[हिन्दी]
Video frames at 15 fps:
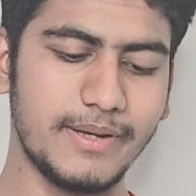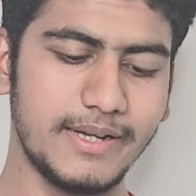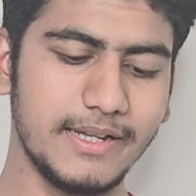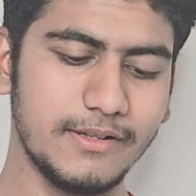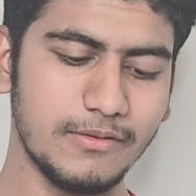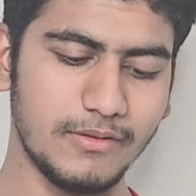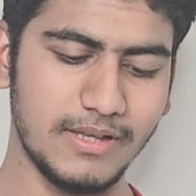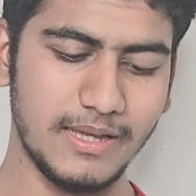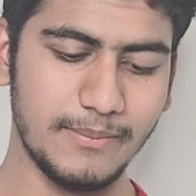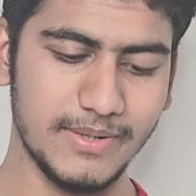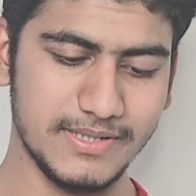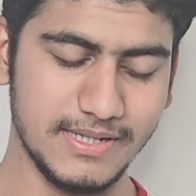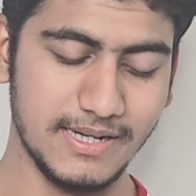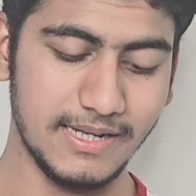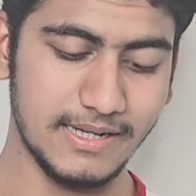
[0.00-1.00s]
कंपनी तो ये
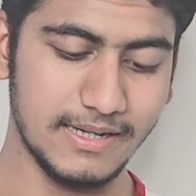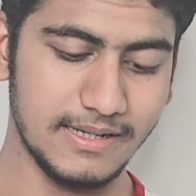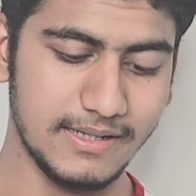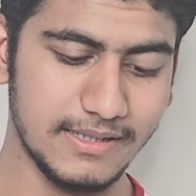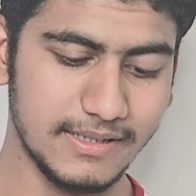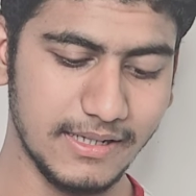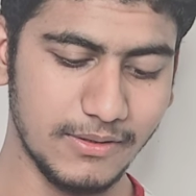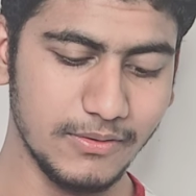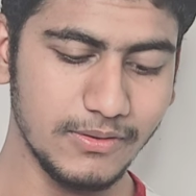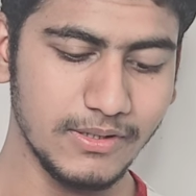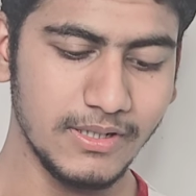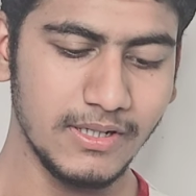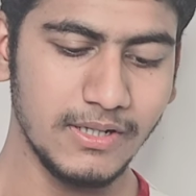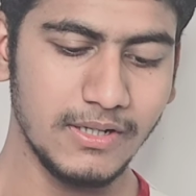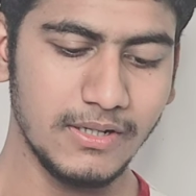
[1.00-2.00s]
मैं सिलेक्ट कर लेता हूँ
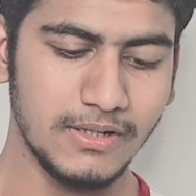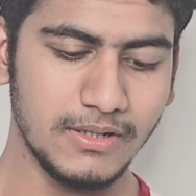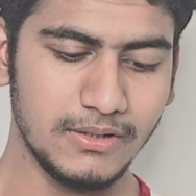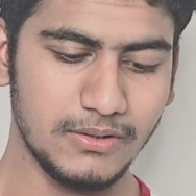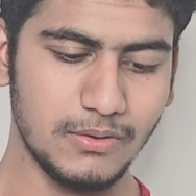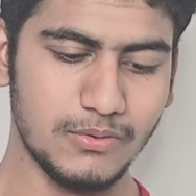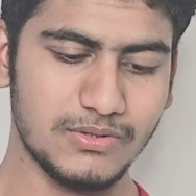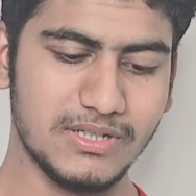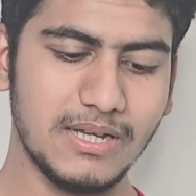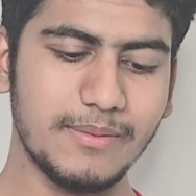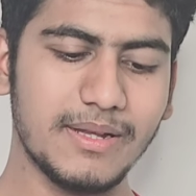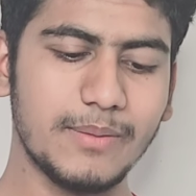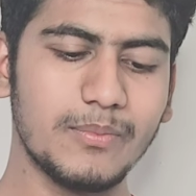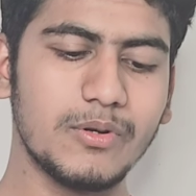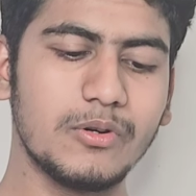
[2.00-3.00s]
तो उसके
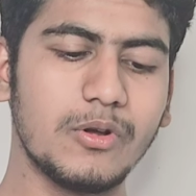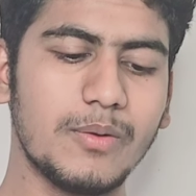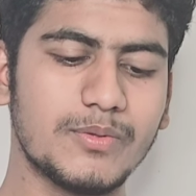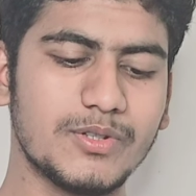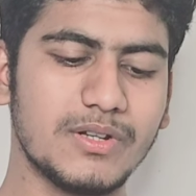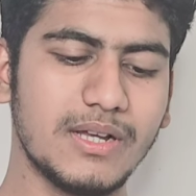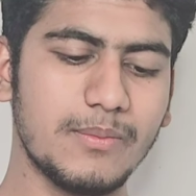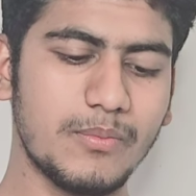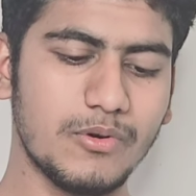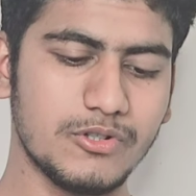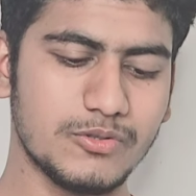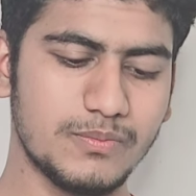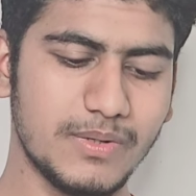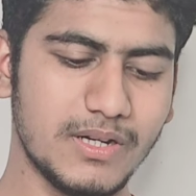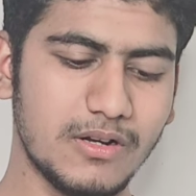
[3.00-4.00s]
बाद आपको दो ऑप्शन होगा
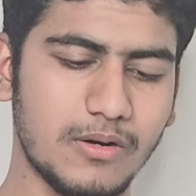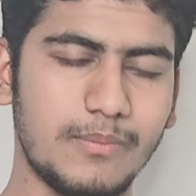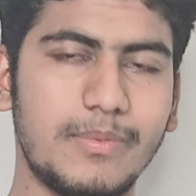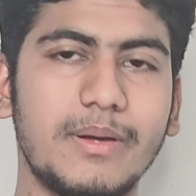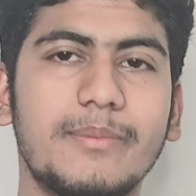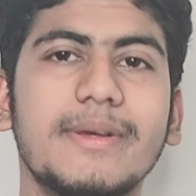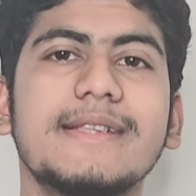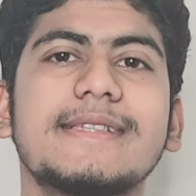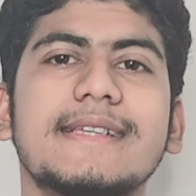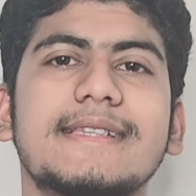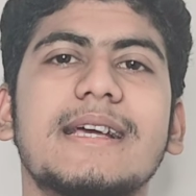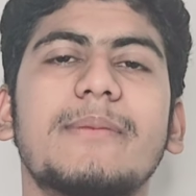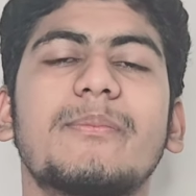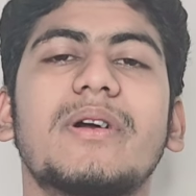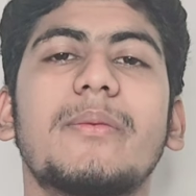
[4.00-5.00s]
पोस्ट पेड और प्रीपेड
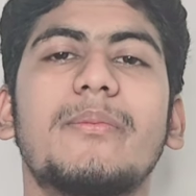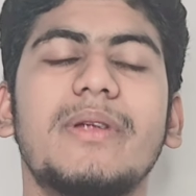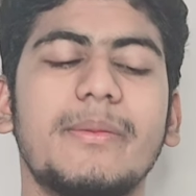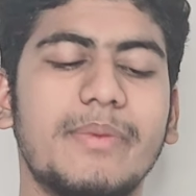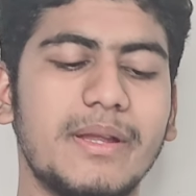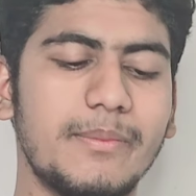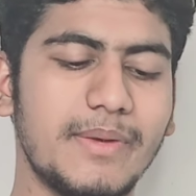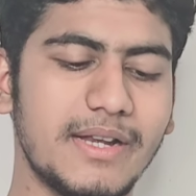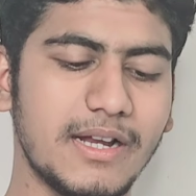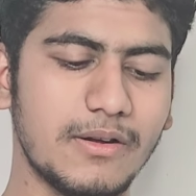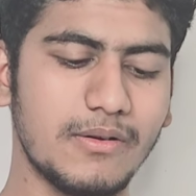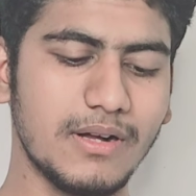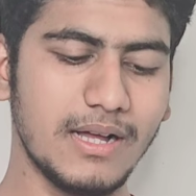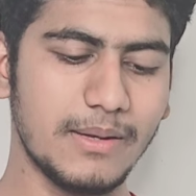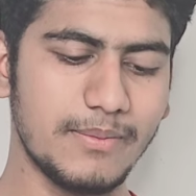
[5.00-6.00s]
जैसे आपका प्रीपेड
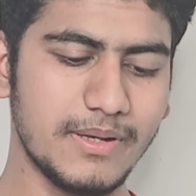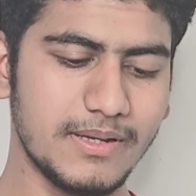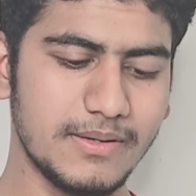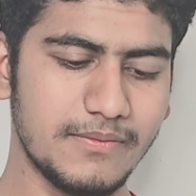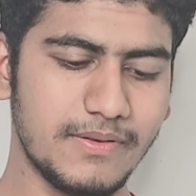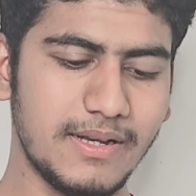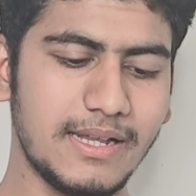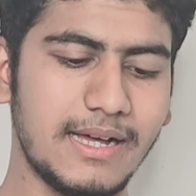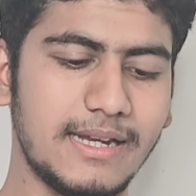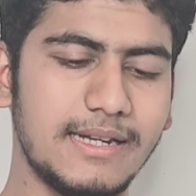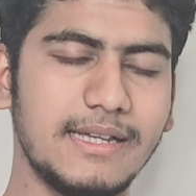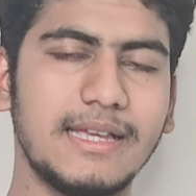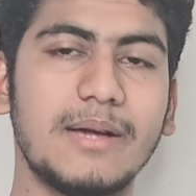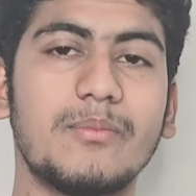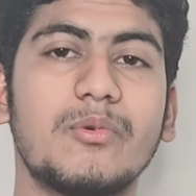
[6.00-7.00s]
मीटर होगा अभी
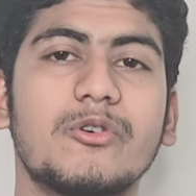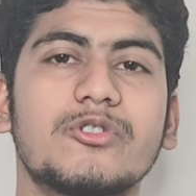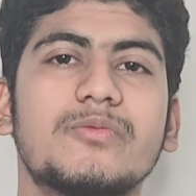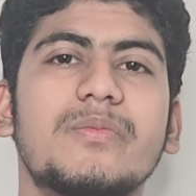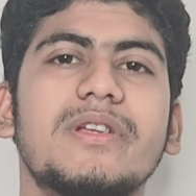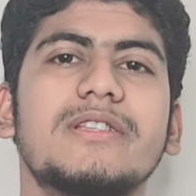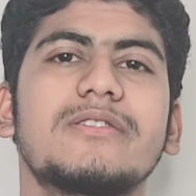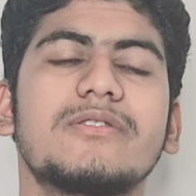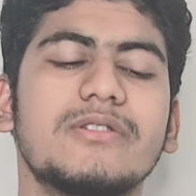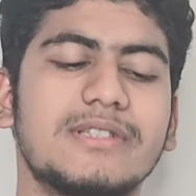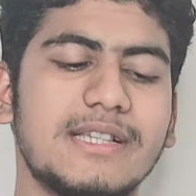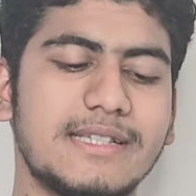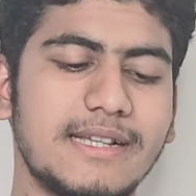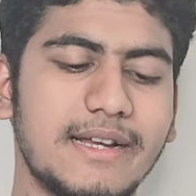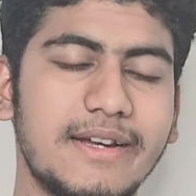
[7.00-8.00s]
फिलहाल या पोस्ट पेड
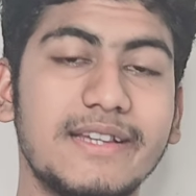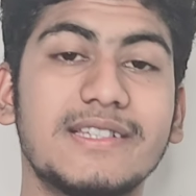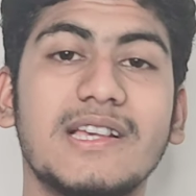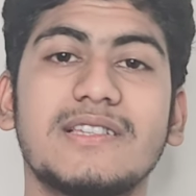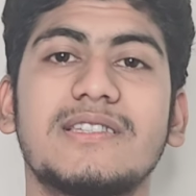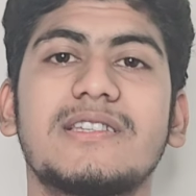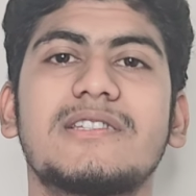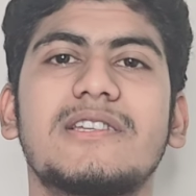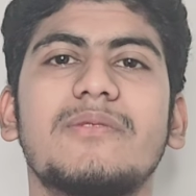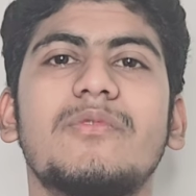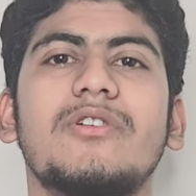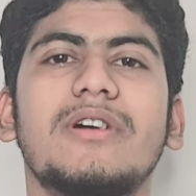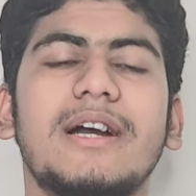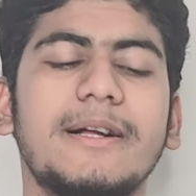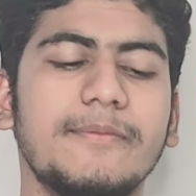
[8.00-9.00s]
जो जैसे कि रिचार्ज सिस्टम
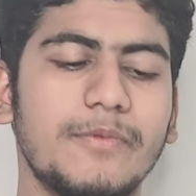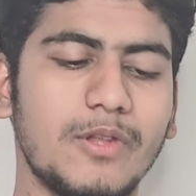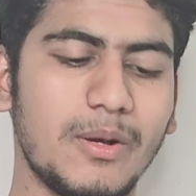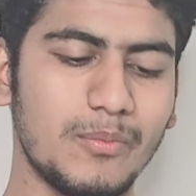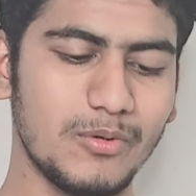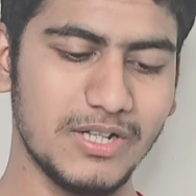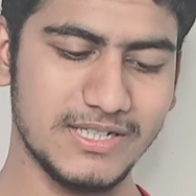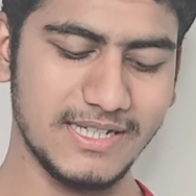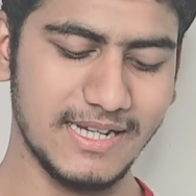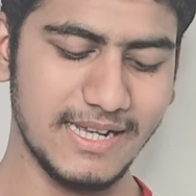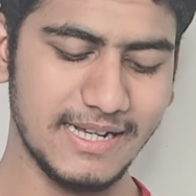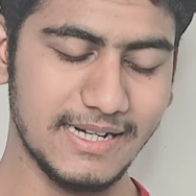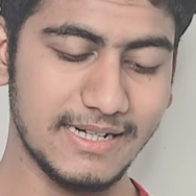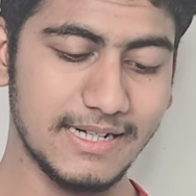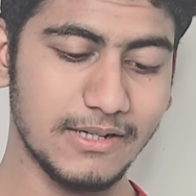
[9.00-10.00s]
होगा तो आपको ये
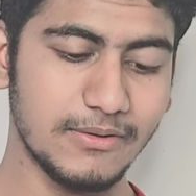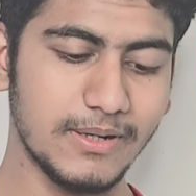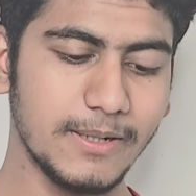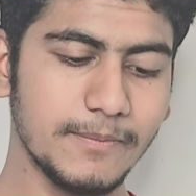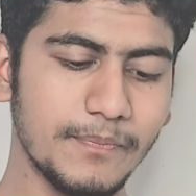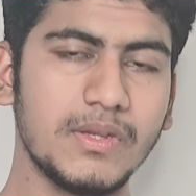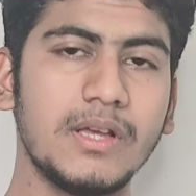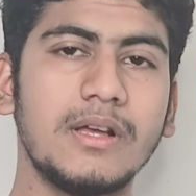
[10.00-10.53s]
सिलेक्ट करना होगा